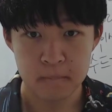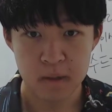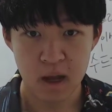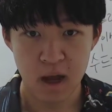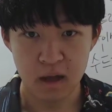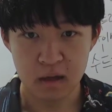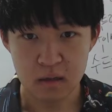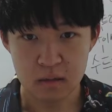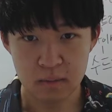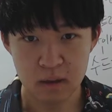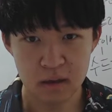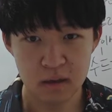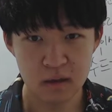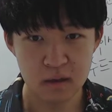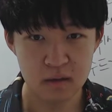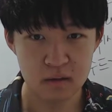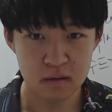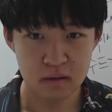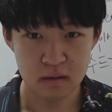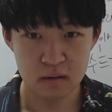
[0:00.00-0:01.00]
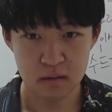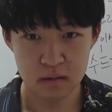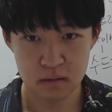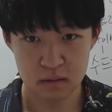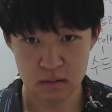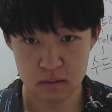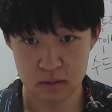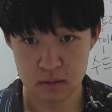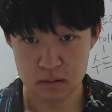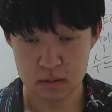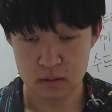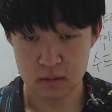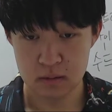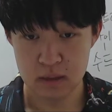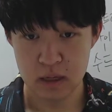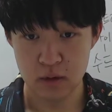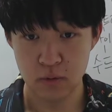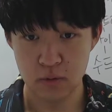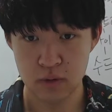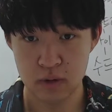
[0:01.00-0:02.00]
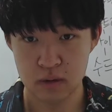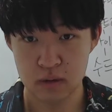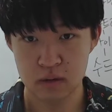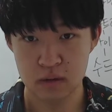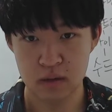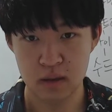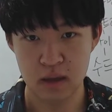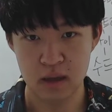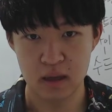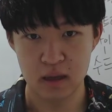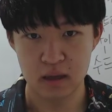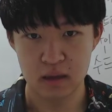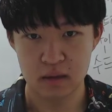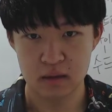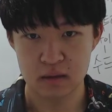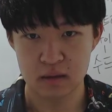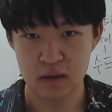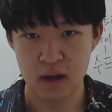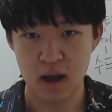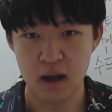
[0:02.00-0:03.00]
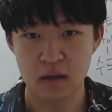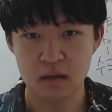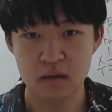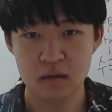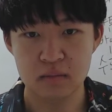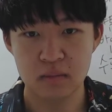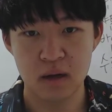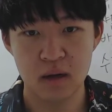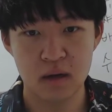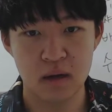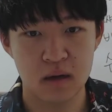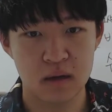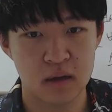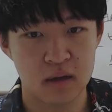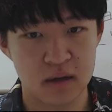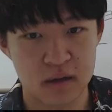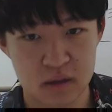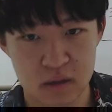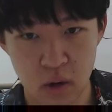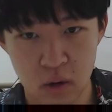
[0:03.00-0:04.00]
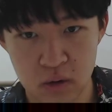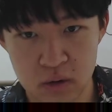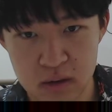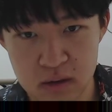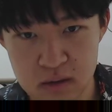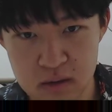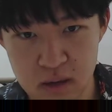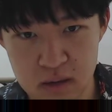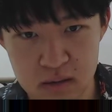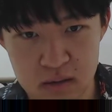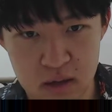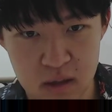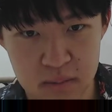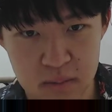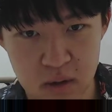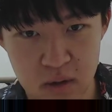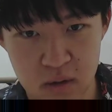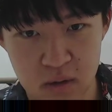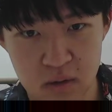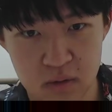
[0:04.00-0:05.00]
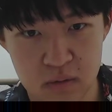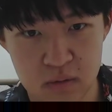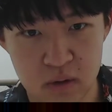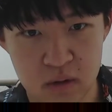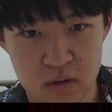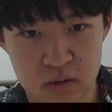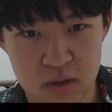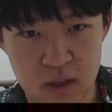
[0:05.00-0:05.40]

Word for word: 카르마라는 그 내용이 있는데 이제 카르마가 0인 상태면